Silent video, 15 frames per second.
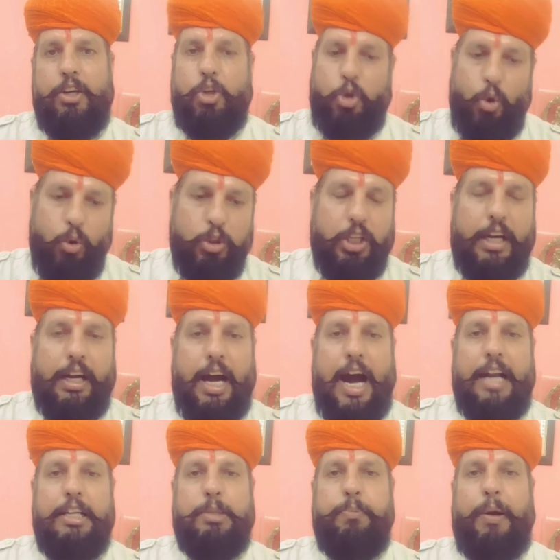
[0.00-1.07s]
क्यों
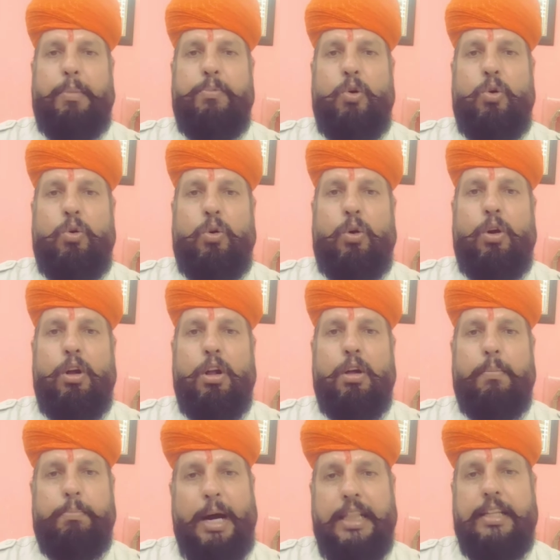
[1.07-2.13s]
सरकार इस पर मुंह
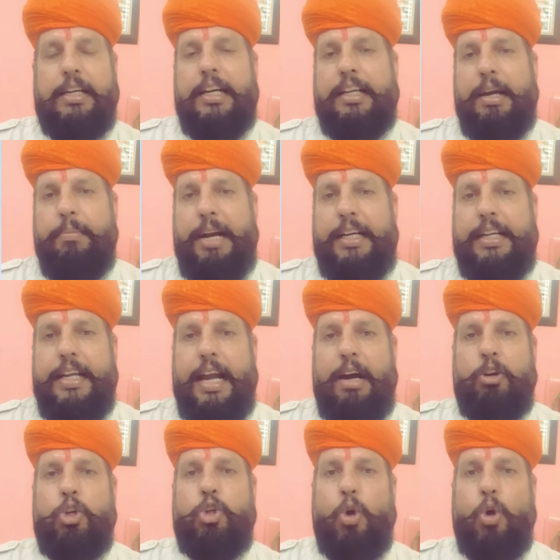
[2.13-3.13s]
बंद करके बैठी है और